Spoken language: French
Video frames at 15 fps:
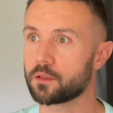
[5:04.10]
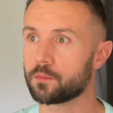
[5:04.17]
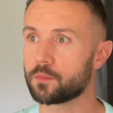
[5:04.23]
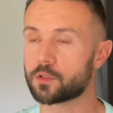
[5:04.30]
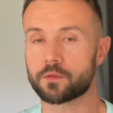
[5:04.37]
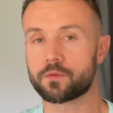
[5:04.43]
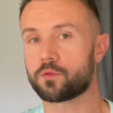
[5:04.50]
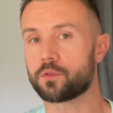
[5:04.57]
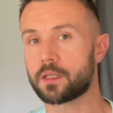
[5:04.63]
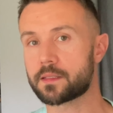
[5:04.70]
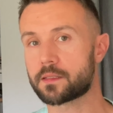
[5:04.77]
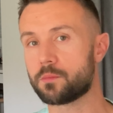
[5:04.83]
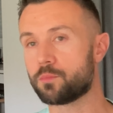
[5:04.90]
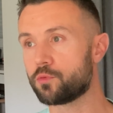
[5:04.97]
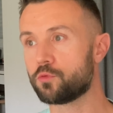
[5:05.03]
mais sauf que là,
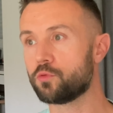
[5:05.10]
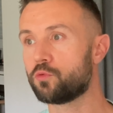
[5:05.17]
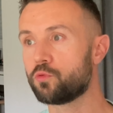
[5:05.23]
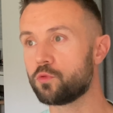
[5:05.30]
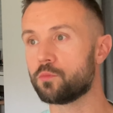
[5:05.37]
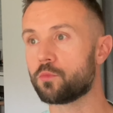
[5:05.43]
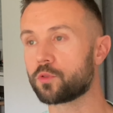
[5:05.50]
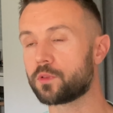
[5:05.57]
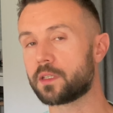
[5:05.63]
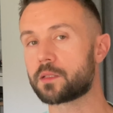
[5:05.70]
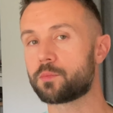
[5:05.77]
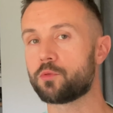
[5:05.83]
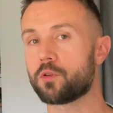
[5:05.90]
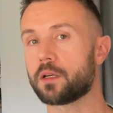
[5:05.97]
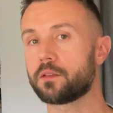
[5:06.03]
c'est plus du tout une montre
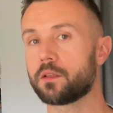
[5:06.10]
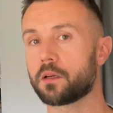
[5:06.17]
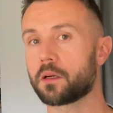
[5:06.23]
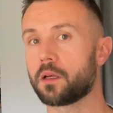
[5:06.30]
d'explorateur.